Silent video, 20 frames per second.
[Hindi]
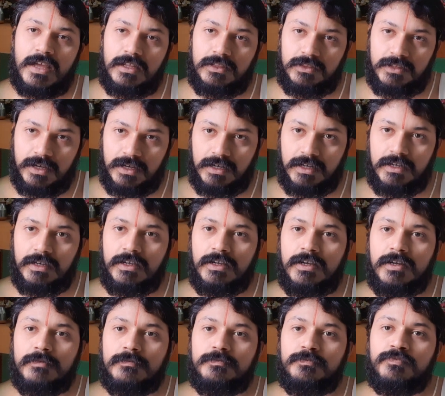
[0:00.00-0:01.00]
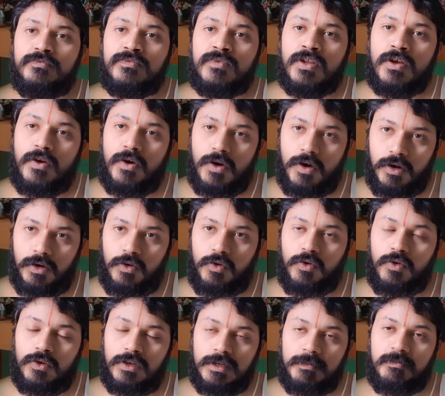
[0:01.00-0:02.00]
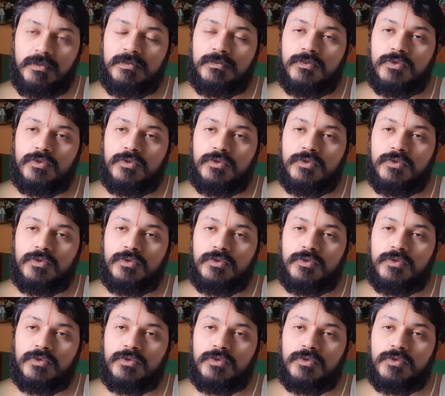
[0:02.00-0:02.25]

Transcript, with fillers: हत्या करने का और लोगों की